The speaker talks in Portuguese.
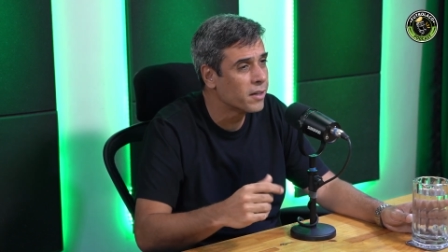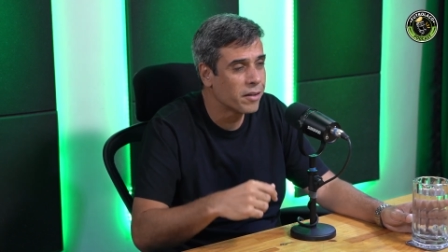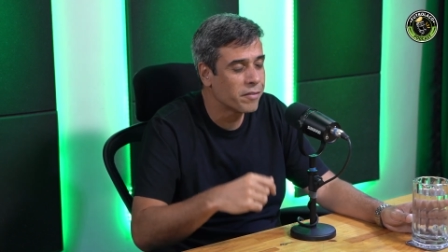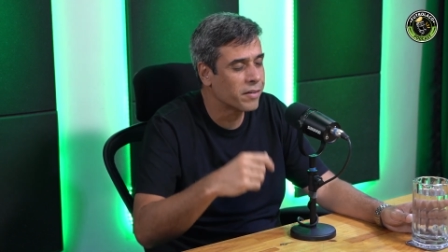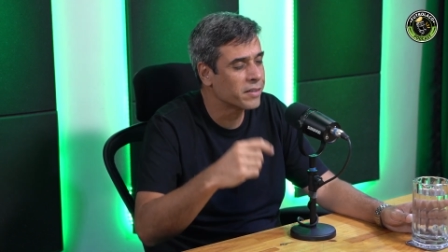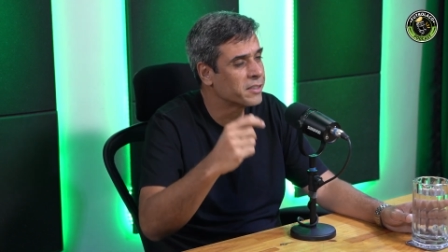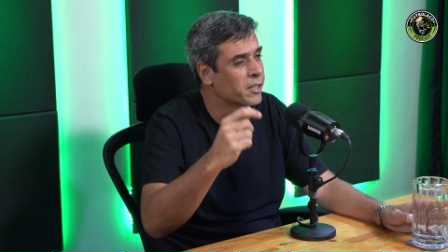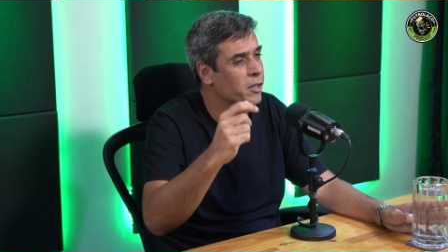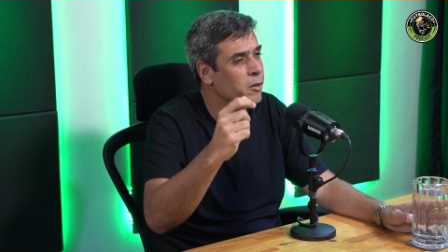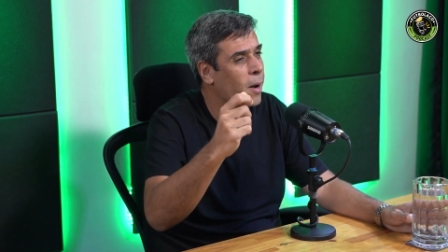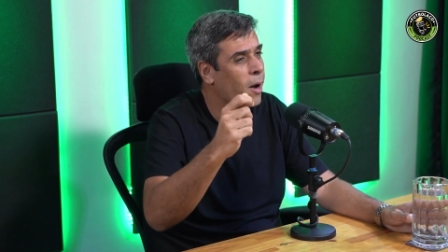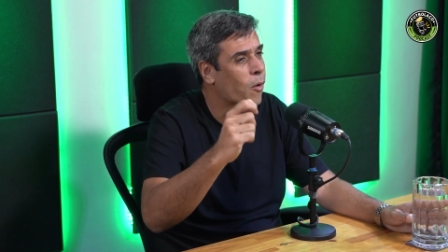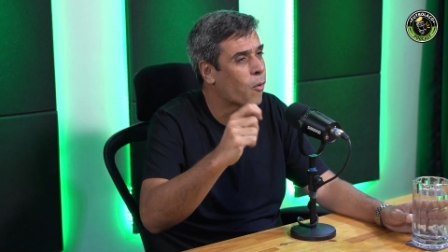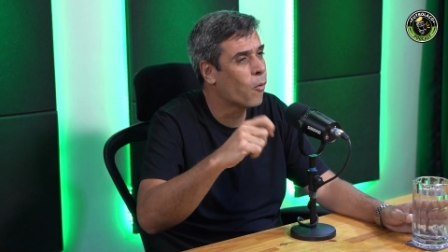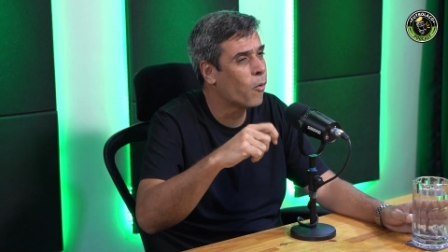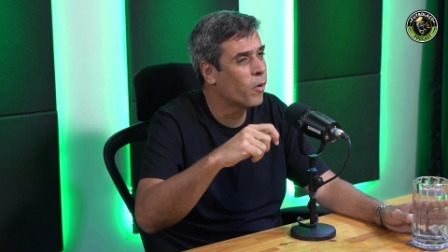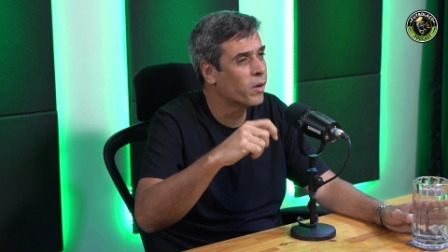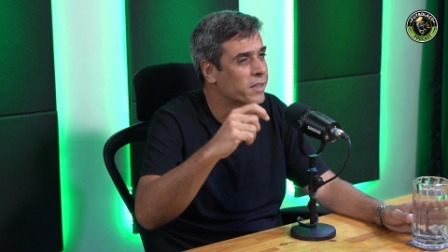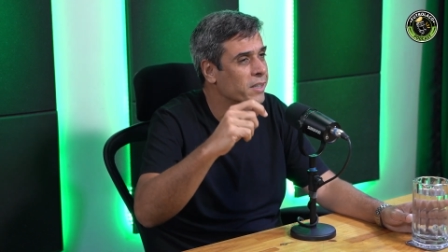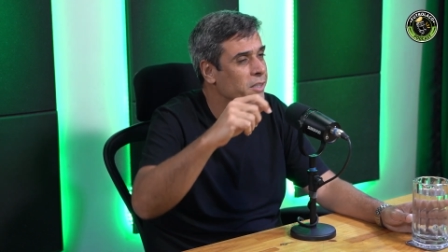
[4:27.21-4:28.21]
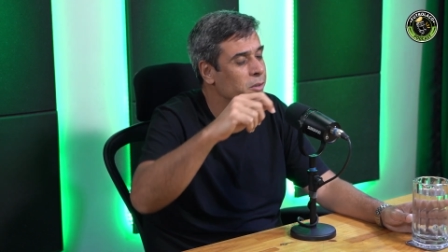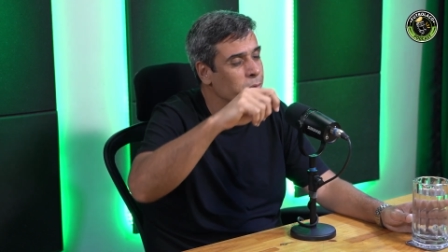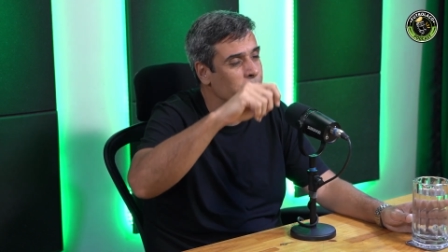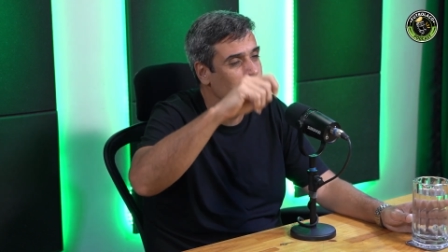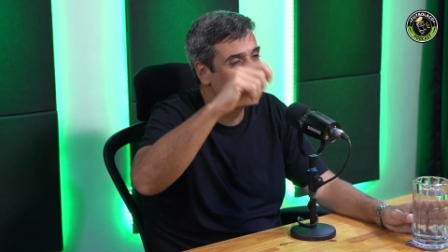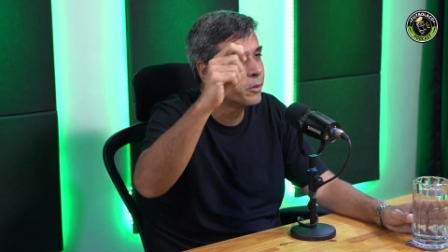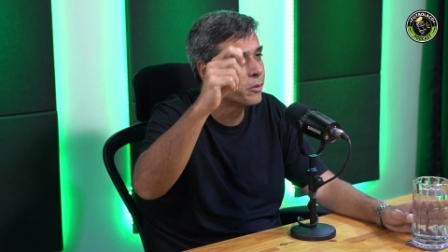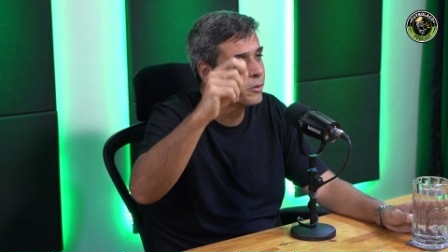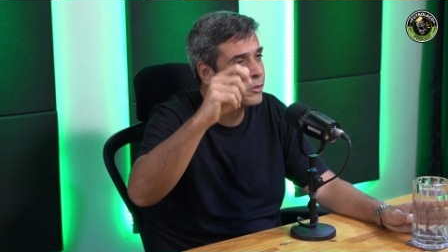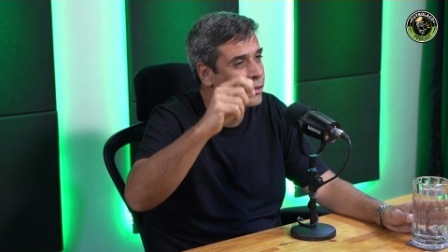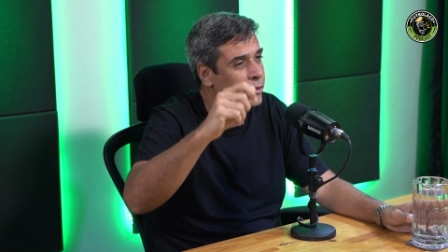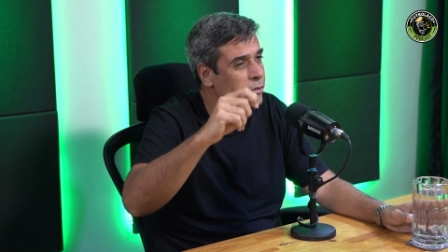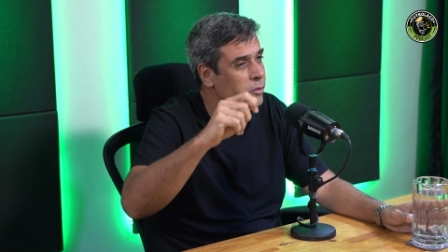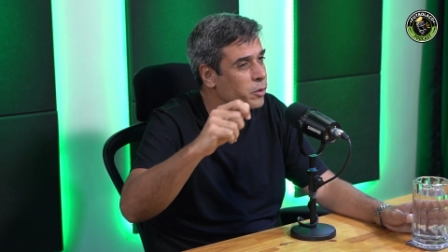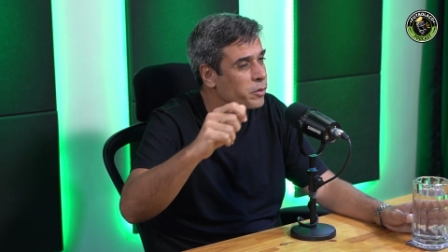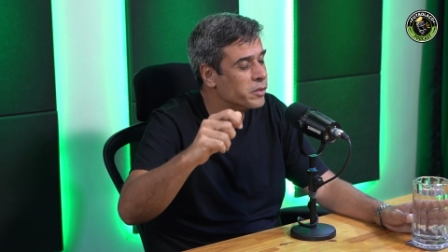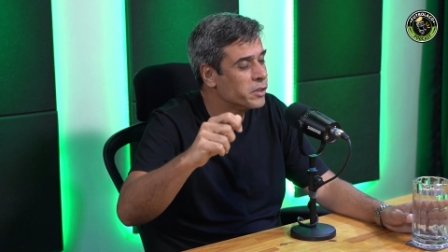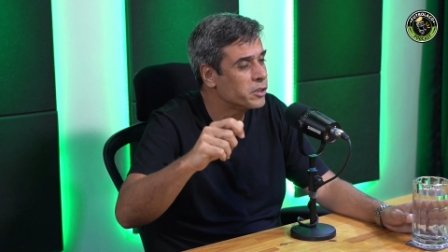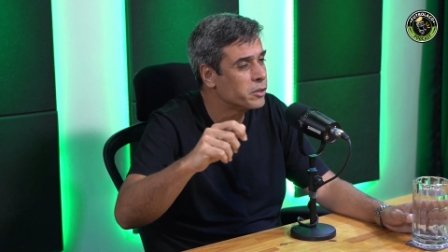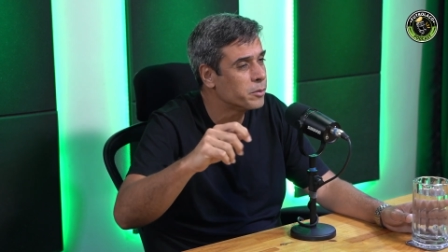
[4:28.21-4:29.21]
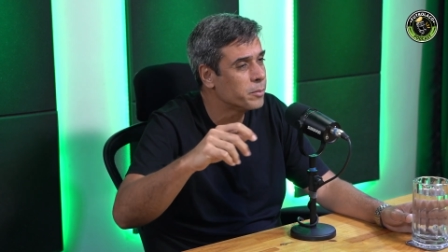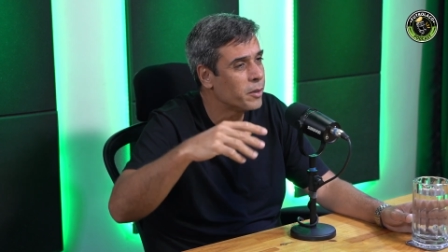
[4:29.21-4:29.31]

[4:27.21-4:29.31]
fazendo uma conta que o Eurico desviou 20